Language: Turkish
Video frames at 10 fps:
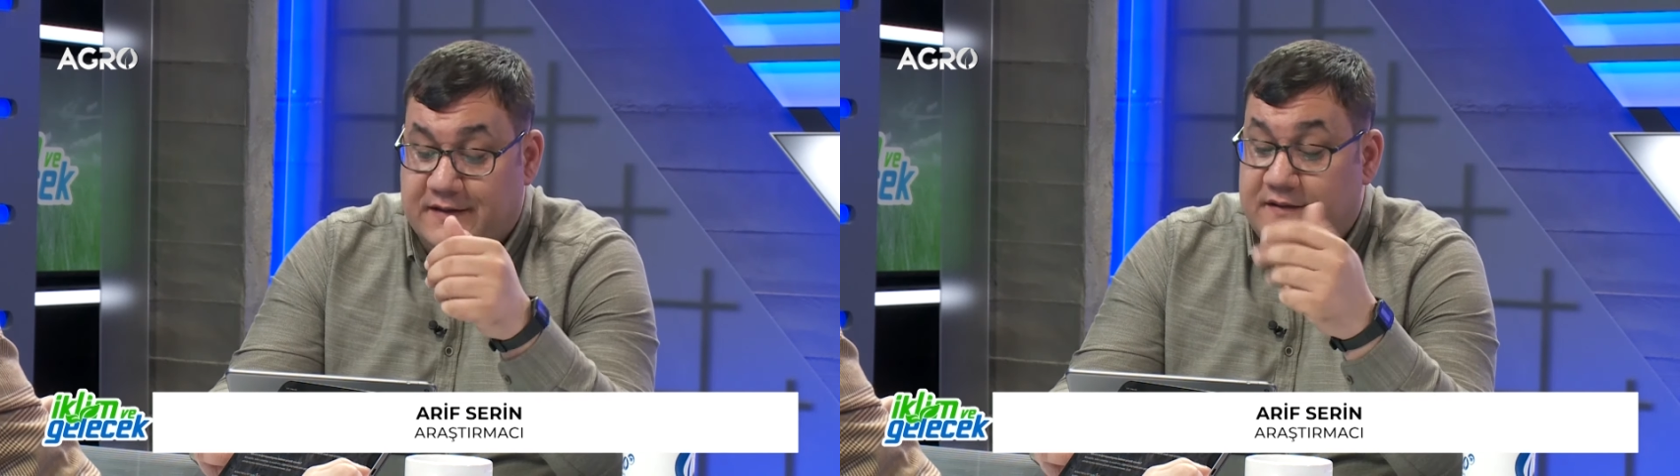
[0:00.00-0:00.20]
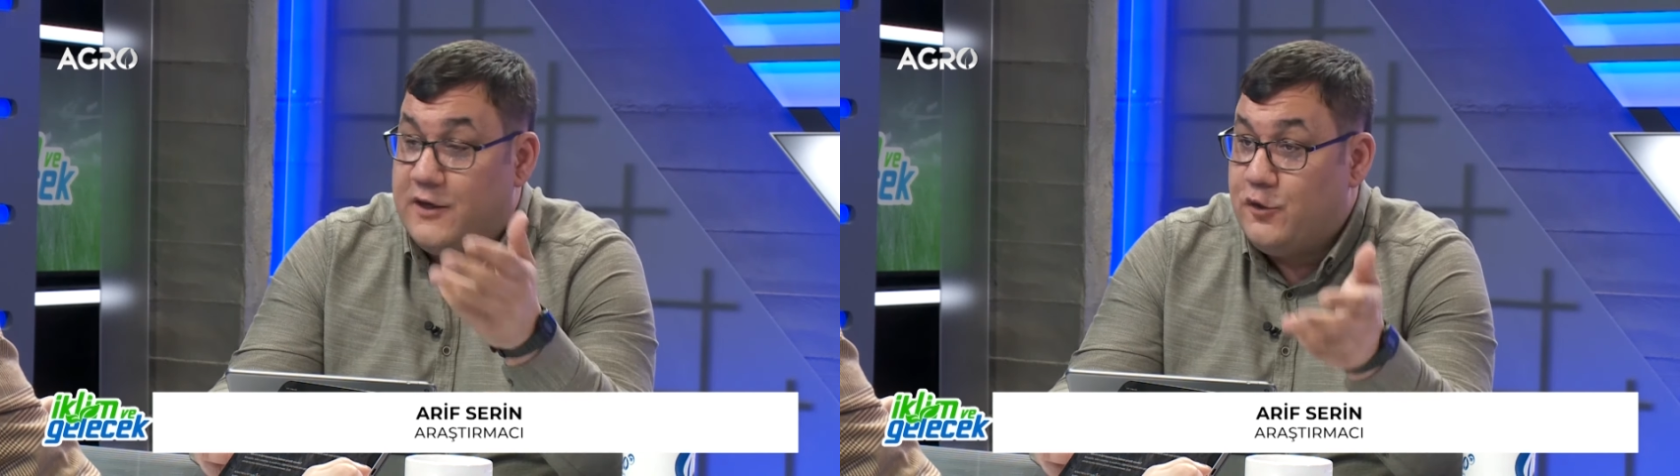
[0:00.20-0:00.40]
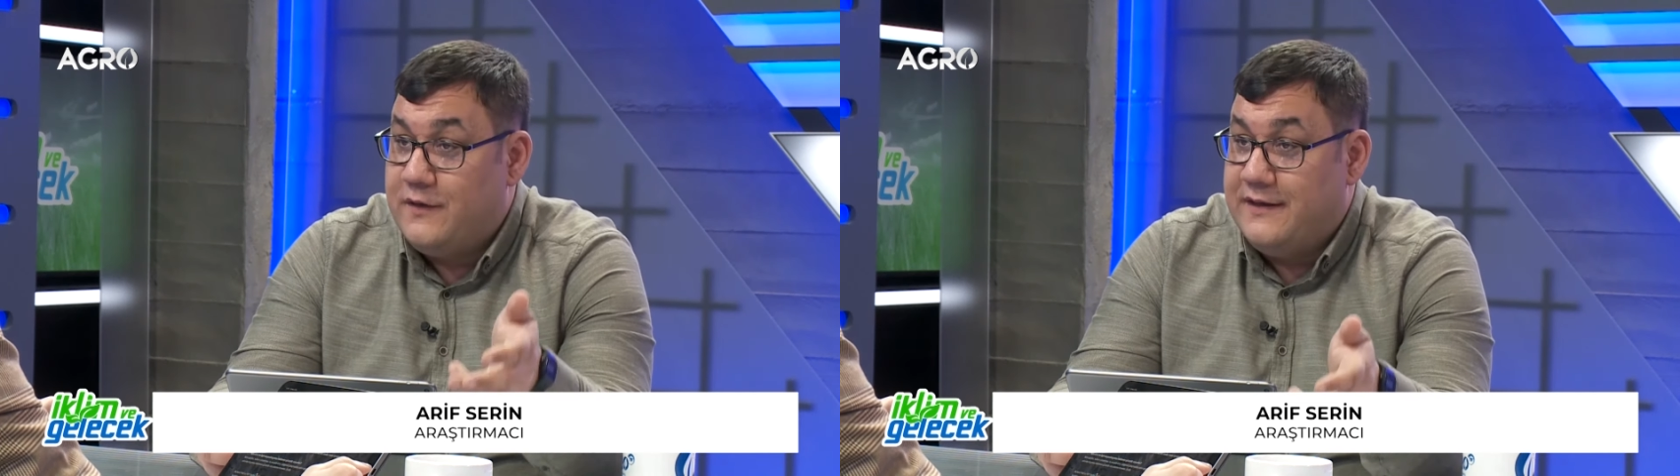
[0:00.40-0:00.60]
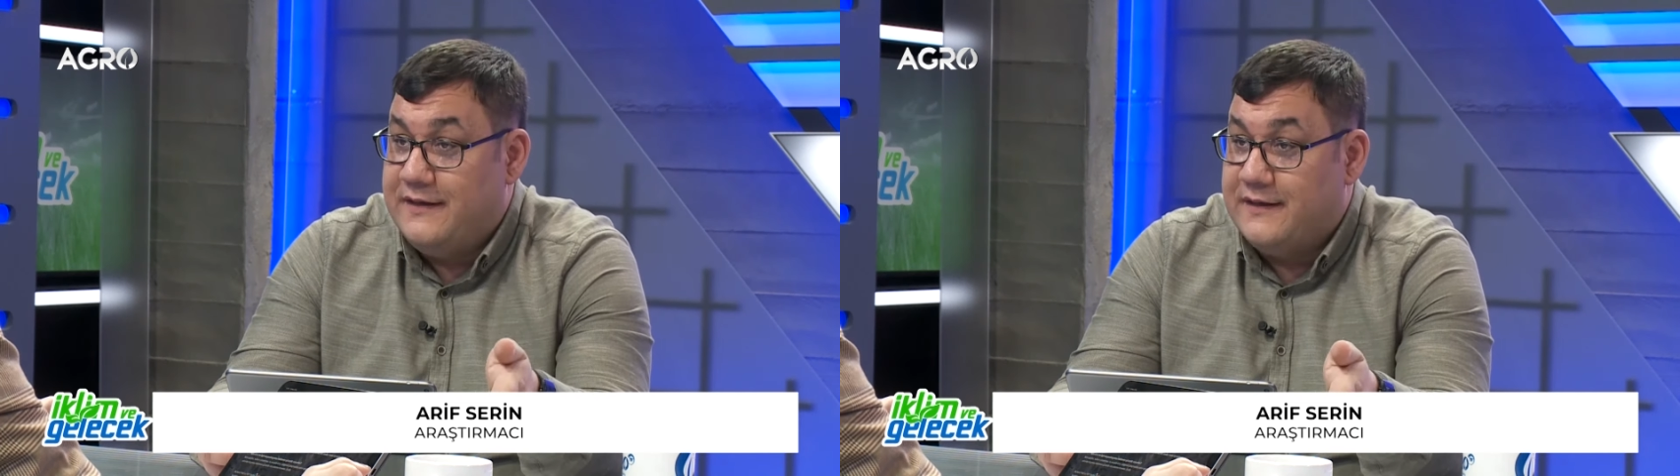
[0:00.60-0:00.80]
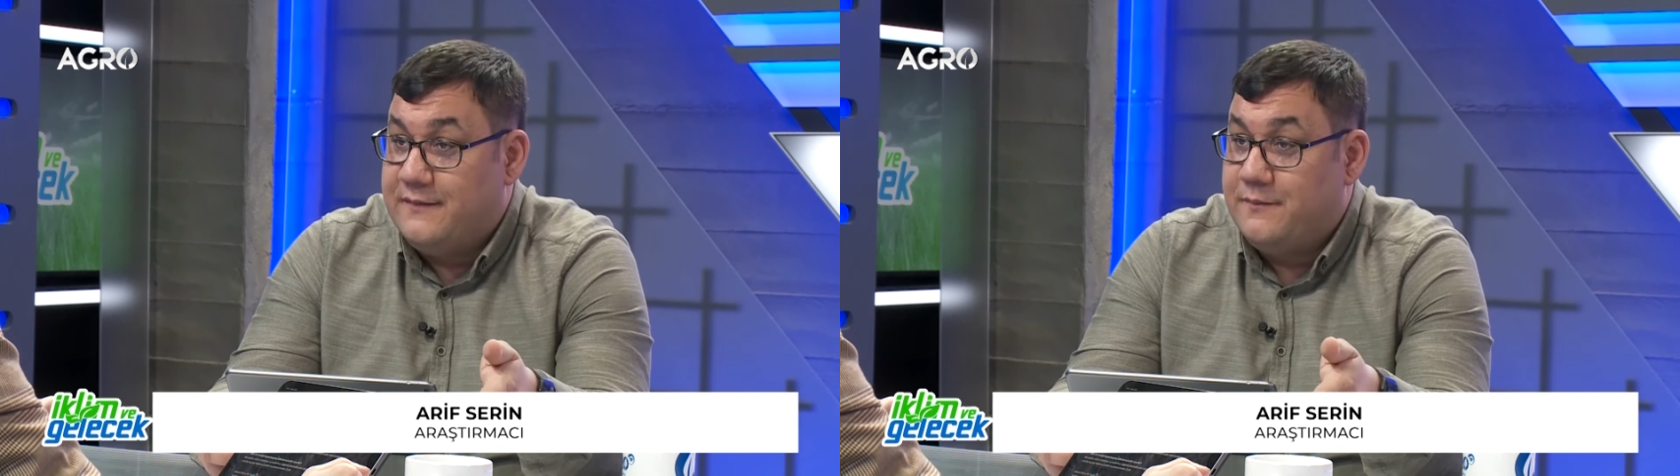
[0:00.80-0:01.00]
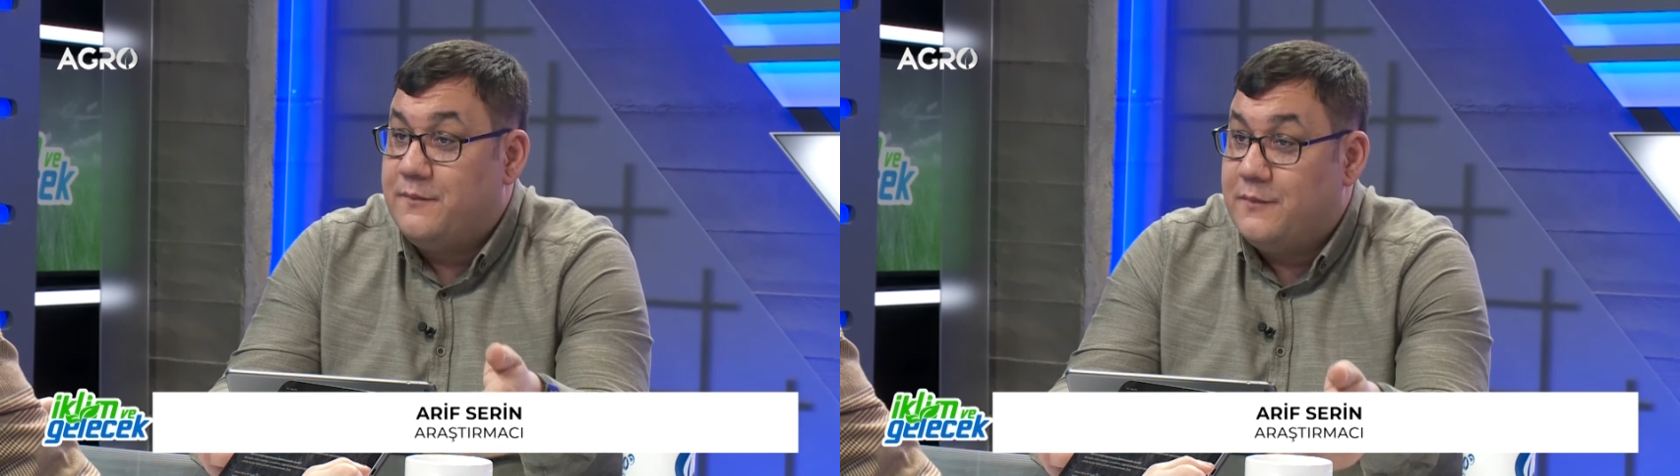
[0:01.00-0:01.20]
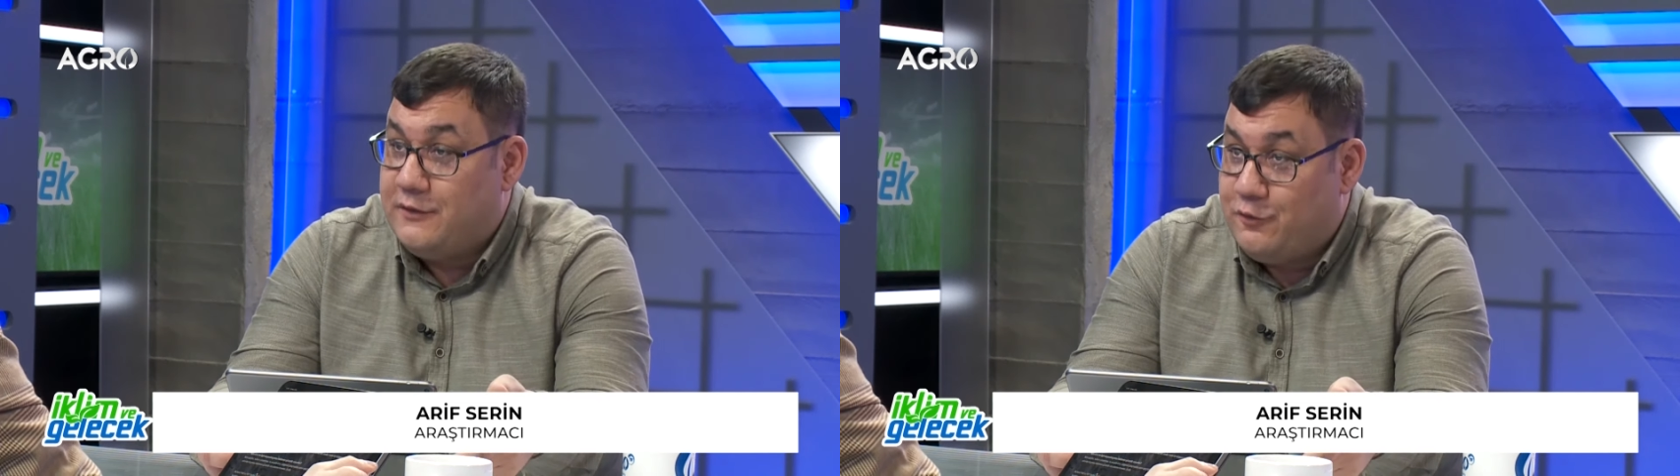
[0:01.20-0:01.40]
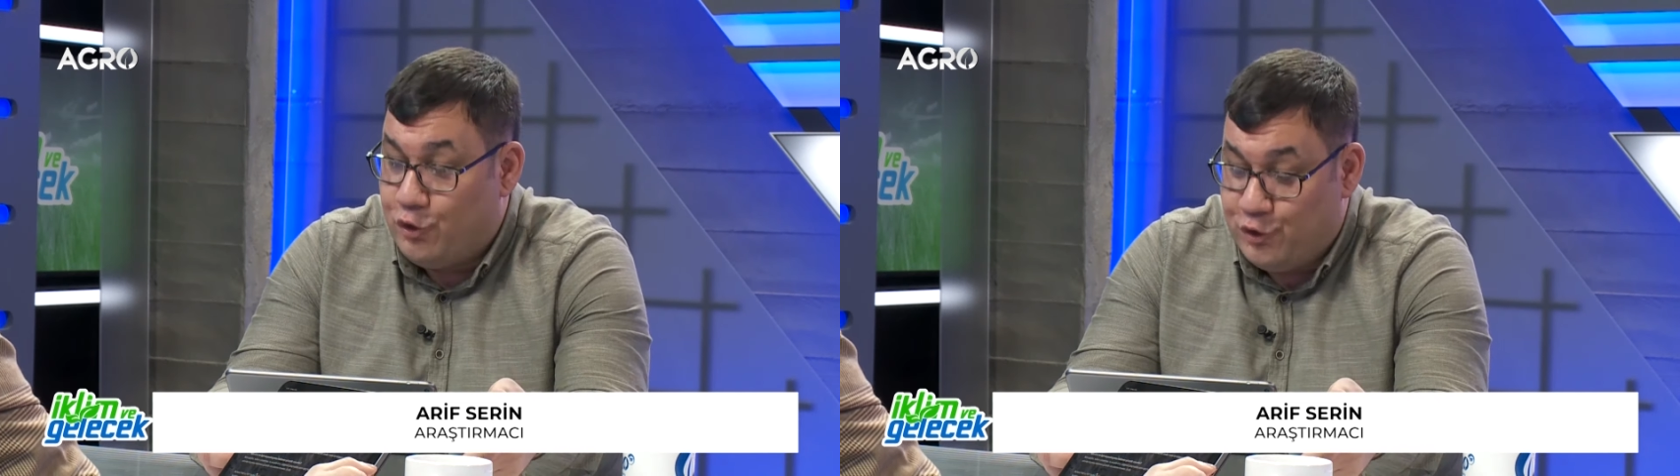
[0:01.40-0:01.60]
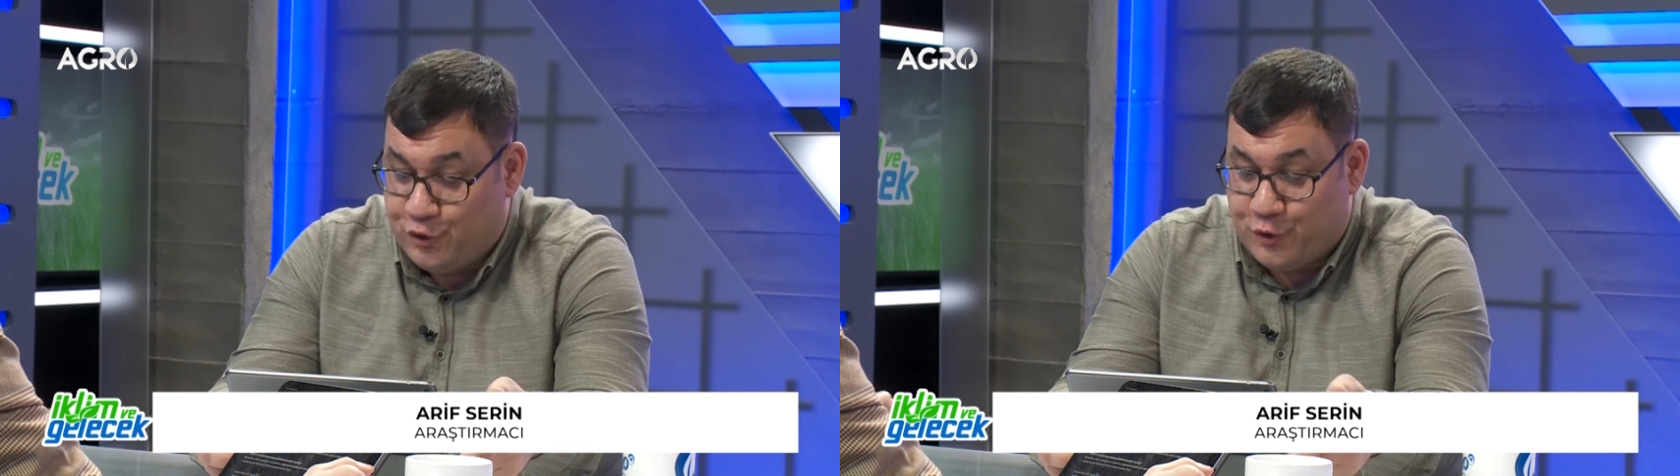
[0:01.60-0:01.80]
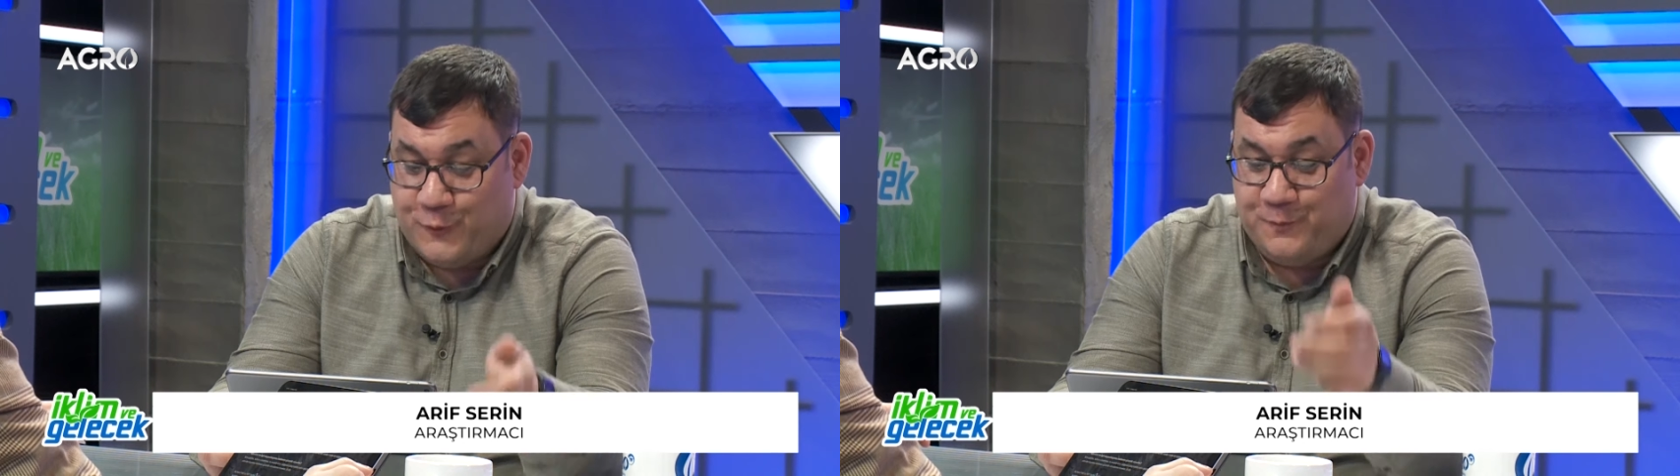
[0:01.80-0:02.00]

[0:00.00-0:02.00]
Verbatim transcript: gıda güvenliği konuştuk.